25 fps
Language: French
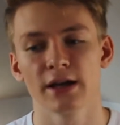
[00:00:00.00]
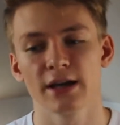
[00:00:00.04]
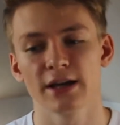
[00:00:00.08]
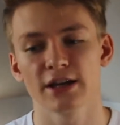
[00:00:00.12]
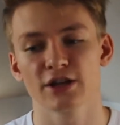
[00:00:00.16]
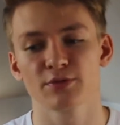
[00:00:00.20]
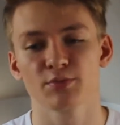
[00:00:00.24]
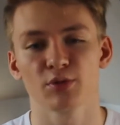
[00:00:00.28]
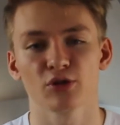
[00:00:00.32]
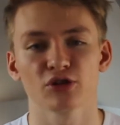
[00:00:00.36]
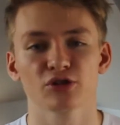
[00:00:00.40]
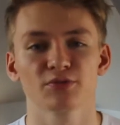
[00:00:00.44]

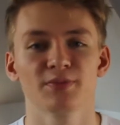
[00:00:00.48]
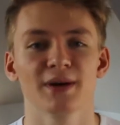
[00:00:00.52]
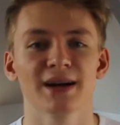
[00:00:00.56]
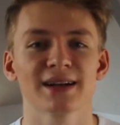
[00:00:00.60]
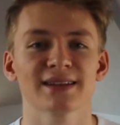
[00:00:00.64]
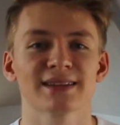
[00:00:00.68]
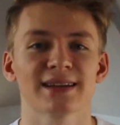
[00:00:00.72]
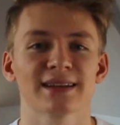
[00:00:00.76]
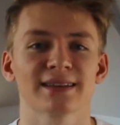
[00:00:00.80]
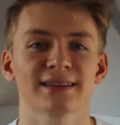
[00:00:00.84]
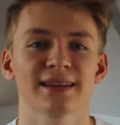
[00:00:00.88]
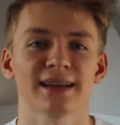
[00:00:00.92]
Et je pense pas
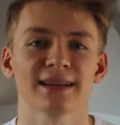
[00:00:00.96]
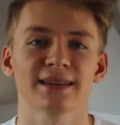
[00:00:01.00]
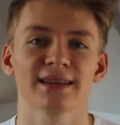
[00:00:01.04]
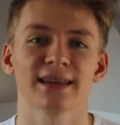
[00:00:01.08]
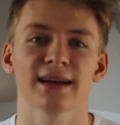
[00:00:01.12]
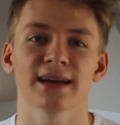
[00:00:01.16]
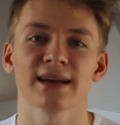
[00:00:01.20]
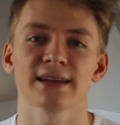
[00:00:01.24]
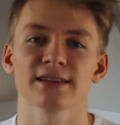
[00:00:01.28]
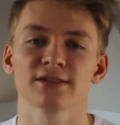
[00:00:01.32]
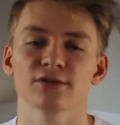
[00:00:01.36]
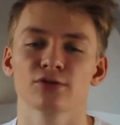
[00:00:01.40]
que ça
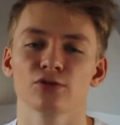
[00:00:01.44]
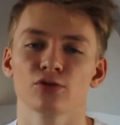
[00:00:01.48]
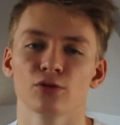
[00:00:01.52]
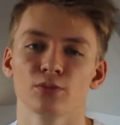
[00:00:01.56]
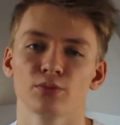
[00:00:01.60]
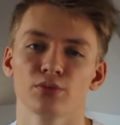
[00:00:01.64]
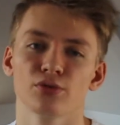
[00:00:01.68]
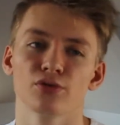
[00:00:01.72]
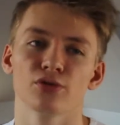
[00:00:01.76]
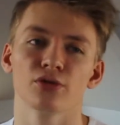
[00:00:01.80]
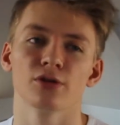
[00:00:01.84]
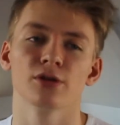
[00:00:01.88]
t'intéresse non
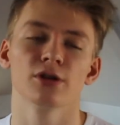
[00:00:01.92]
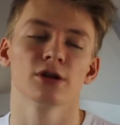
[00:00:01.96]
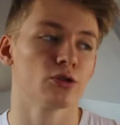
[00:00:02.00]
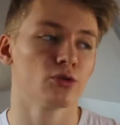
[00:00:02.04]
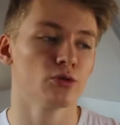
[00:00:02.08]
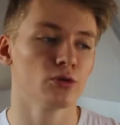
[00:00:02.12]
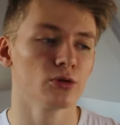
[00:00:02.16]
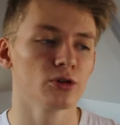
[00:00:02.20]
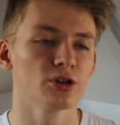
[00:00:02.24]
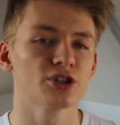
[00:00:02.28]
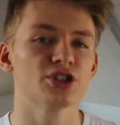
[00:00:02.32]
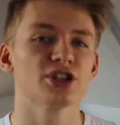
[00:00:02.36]
plus.
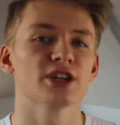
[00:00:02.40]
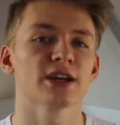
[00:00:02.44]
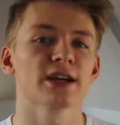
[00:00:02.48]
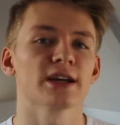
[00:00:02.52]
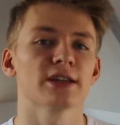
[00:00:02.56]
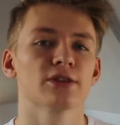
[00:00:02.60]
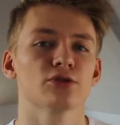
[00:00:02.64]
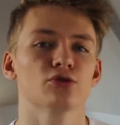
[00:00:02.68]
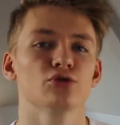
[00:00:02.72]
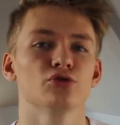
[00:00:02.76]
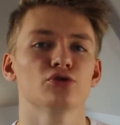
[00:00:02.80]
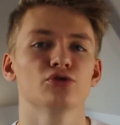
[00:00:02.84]
Donc
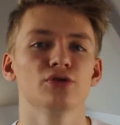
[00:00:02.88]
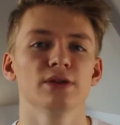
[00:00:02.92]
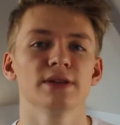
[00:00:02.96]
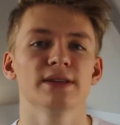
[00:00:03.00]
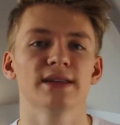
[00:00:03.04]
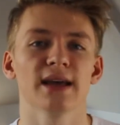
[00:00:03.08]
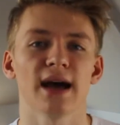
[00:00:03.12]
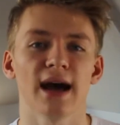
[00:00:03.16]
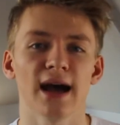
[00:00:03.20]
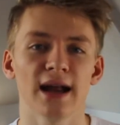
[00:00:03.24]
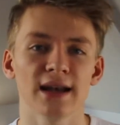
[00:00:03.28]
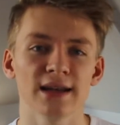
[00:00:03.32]
j'irai tout de
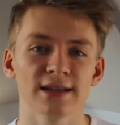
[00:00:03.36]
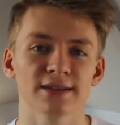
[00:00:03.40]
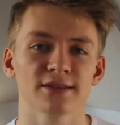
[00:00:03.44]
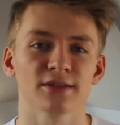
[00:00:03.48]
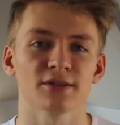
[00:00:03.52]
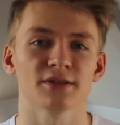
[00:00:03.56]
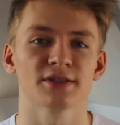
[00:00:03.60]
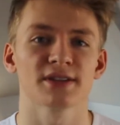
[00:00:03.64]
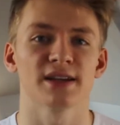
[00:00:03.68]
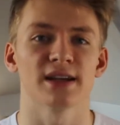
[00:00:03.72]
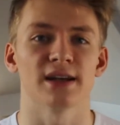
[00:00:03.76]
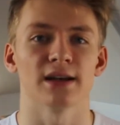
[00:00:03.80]
suite à
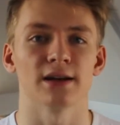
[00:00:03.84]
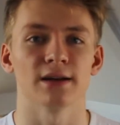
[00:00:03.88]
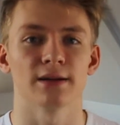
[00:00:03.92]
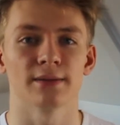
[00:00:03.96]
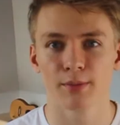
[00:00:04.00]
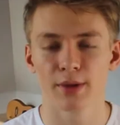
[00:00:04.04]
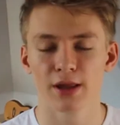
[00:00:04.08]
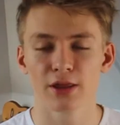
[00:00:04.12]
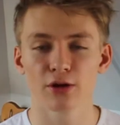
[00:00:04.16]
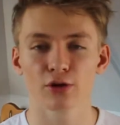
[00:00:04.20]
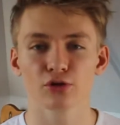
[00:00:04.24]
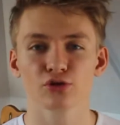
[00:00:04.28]
l'essentiel.
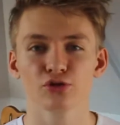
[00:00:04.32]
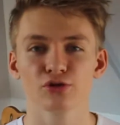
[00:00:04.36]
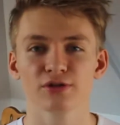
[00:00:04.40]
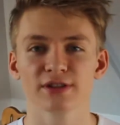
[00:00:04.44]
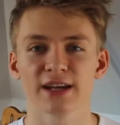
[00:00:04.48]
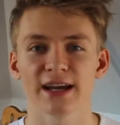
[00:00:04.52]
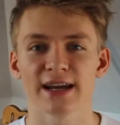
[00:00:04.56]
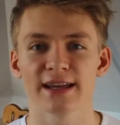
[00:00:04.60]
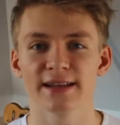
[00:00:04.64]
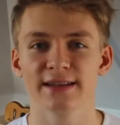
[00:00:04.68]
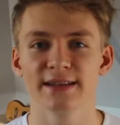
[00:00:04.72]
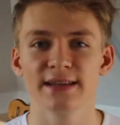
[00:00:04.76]
Maintenant que tout
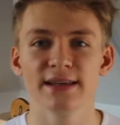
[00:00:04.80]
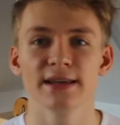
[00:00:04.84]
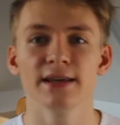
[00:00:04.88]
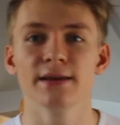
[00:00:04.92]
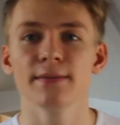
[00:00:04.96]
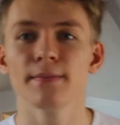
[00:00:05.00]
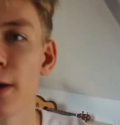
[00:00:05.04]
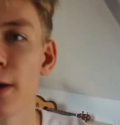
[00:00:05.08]
ça est dit,